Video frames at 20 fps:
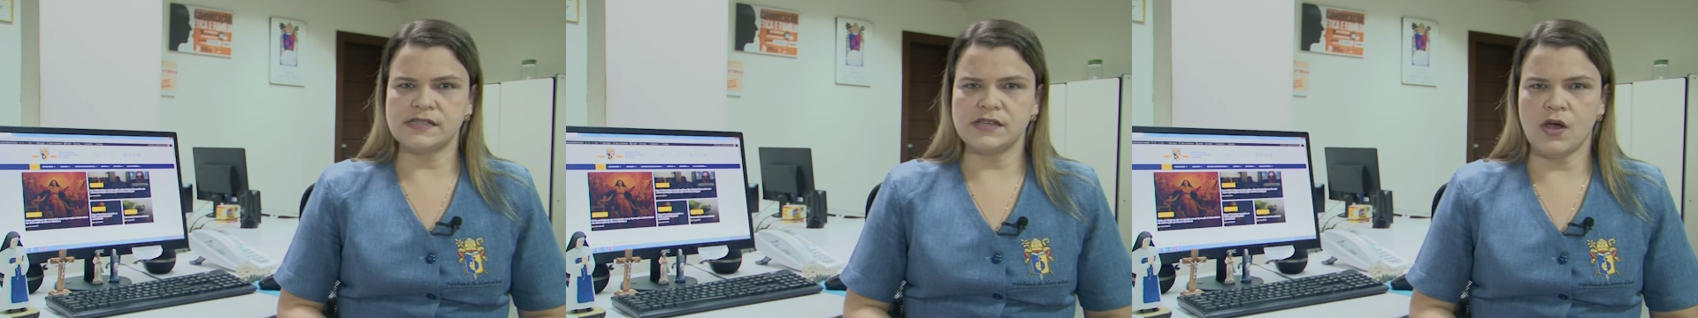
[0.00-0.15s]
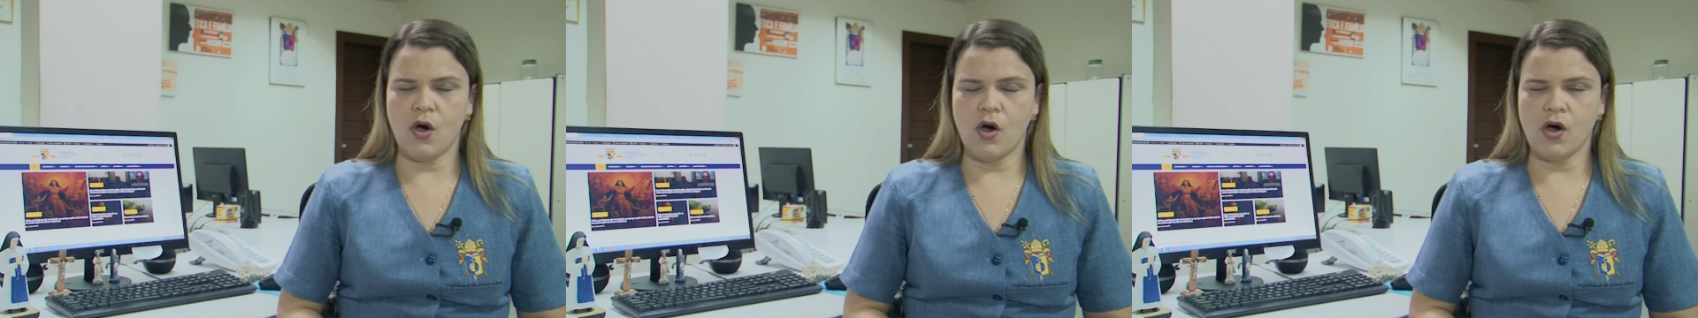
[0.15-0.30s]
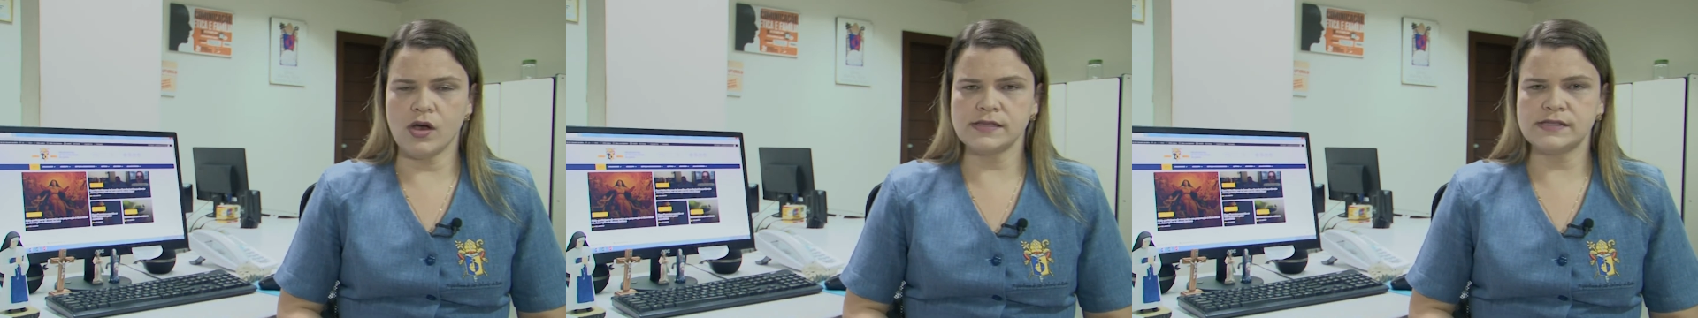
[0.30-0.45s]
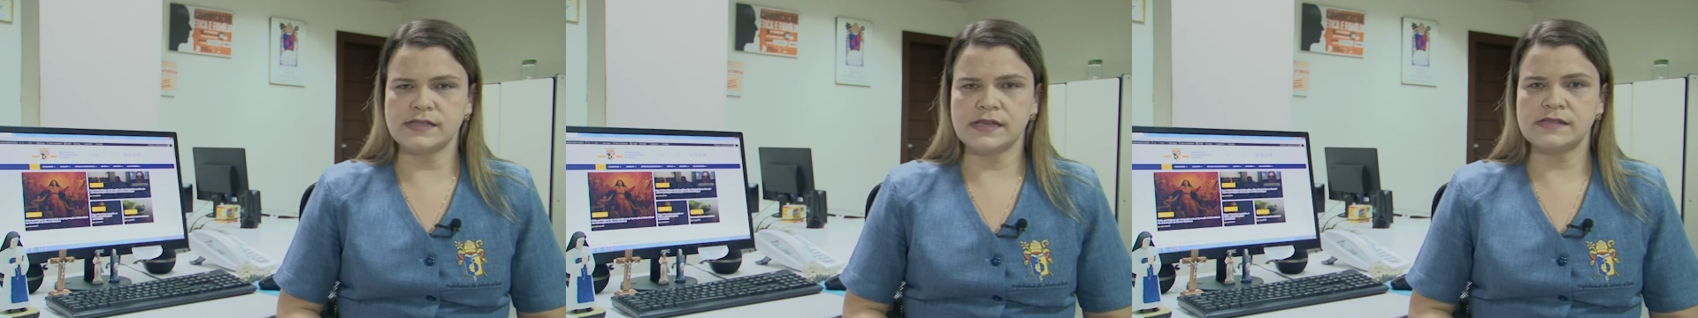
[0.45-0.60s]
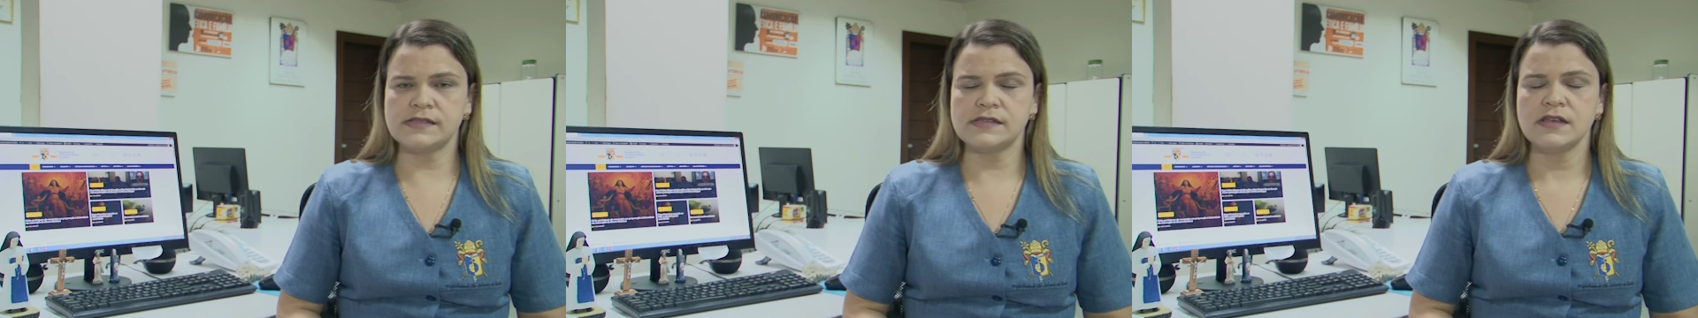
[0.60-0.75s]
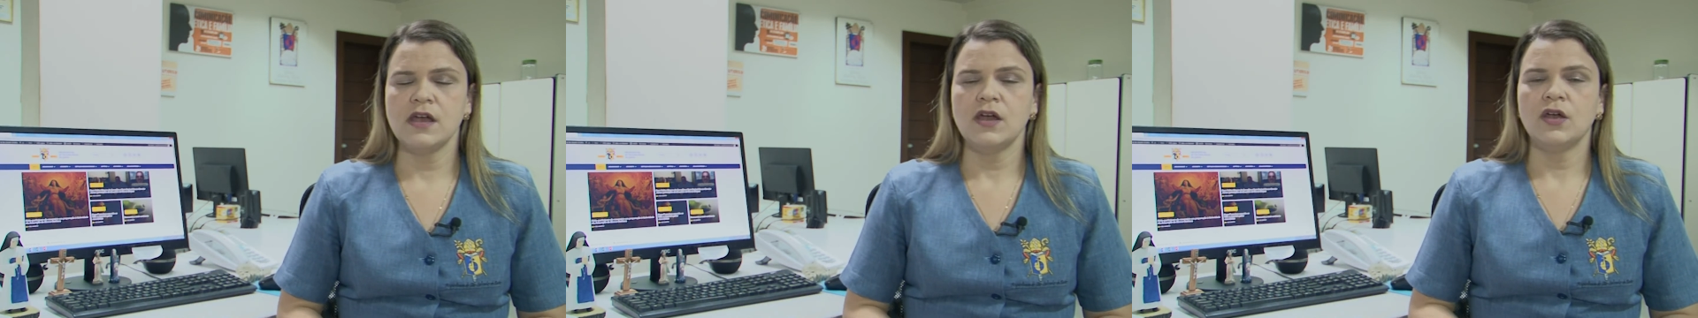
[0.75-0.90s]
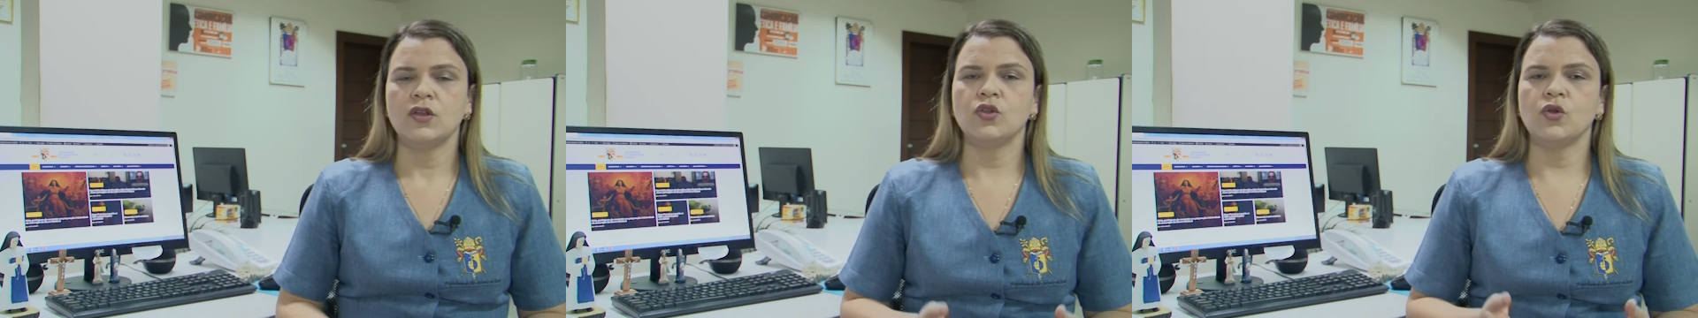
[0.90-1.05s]
Rosas,
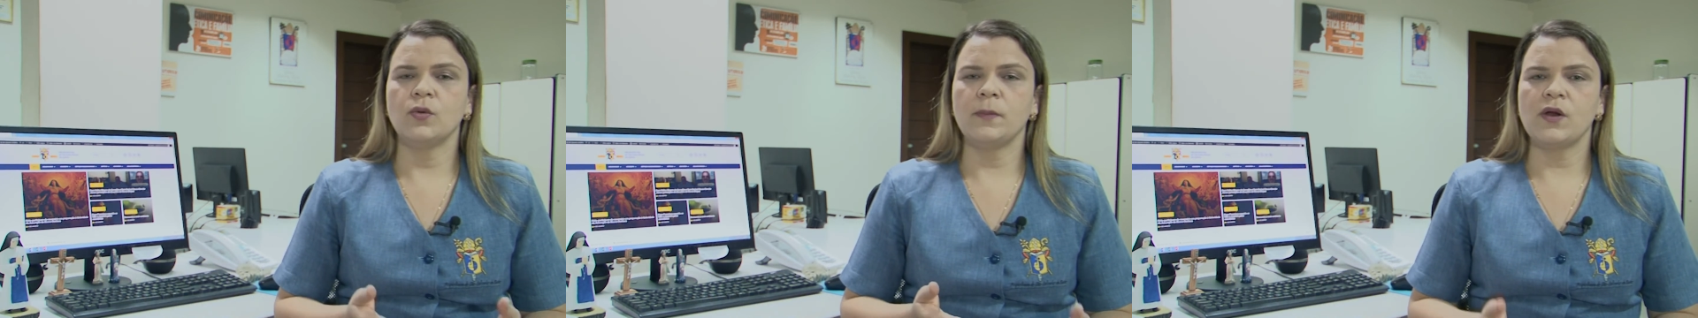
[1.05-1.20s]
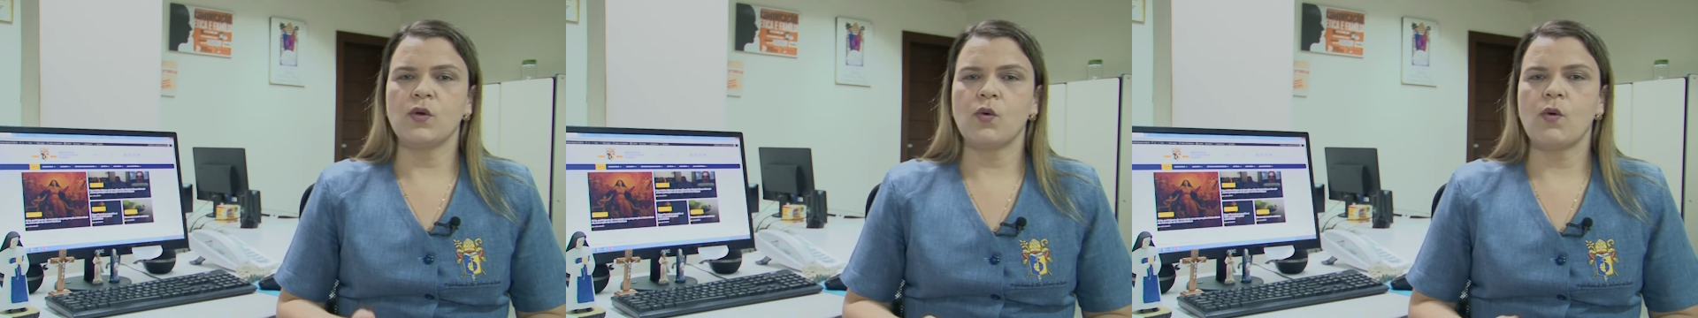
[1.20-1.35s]
número